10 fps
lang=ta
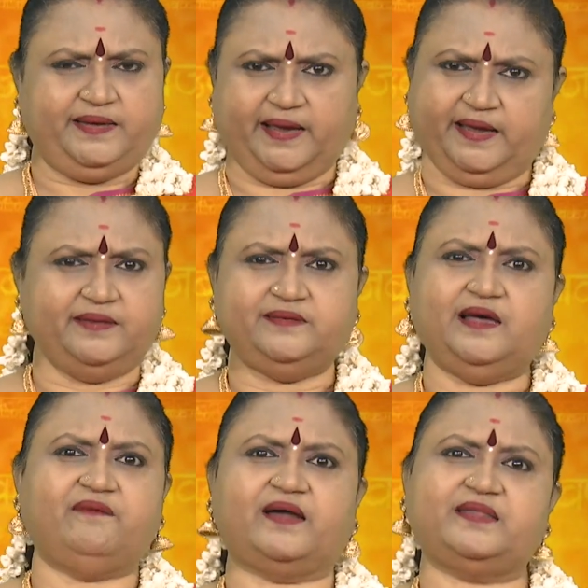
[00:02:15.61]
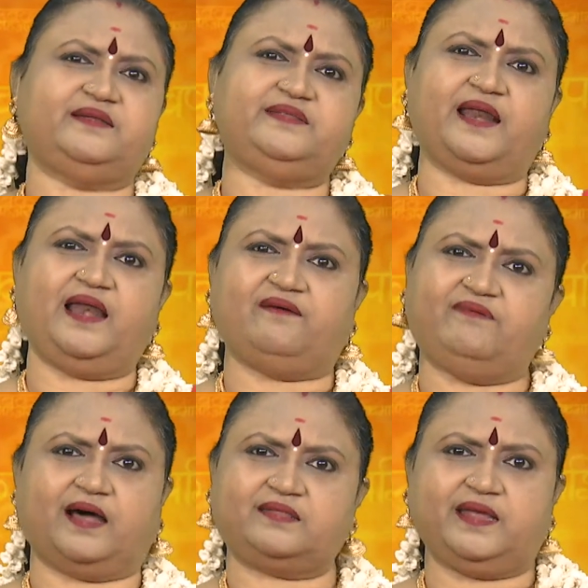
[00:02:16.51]
எங்கேருந்து தான் வருதுன்னு தெரில
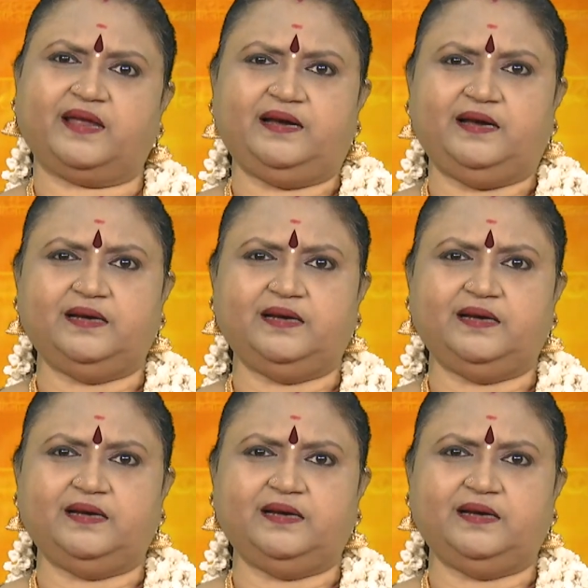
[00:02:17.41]
வார்த்தைகள்